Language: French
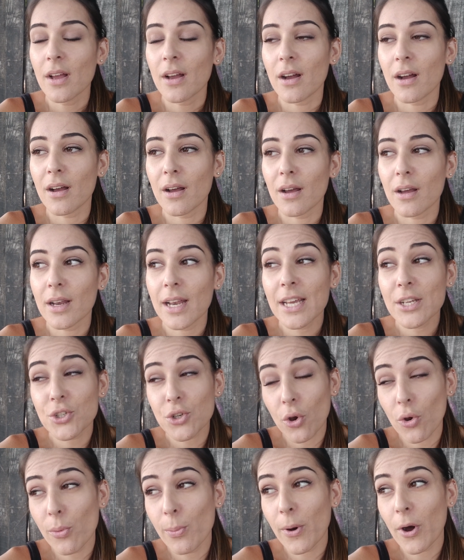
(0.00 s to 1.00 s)
là,
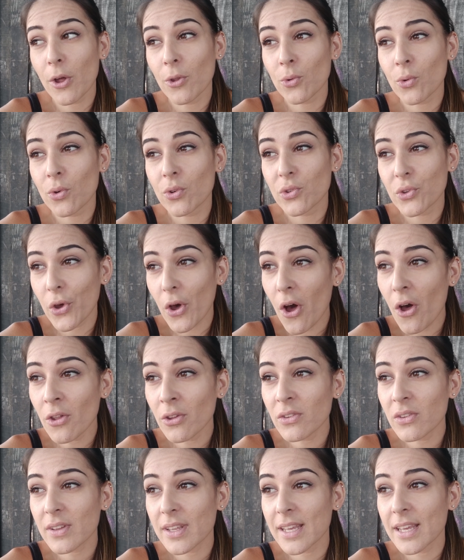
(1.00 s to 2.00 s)
j'en reprends donc
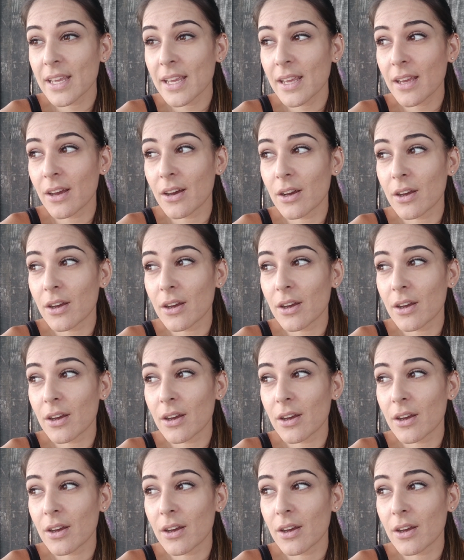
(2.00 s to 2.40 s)
30 et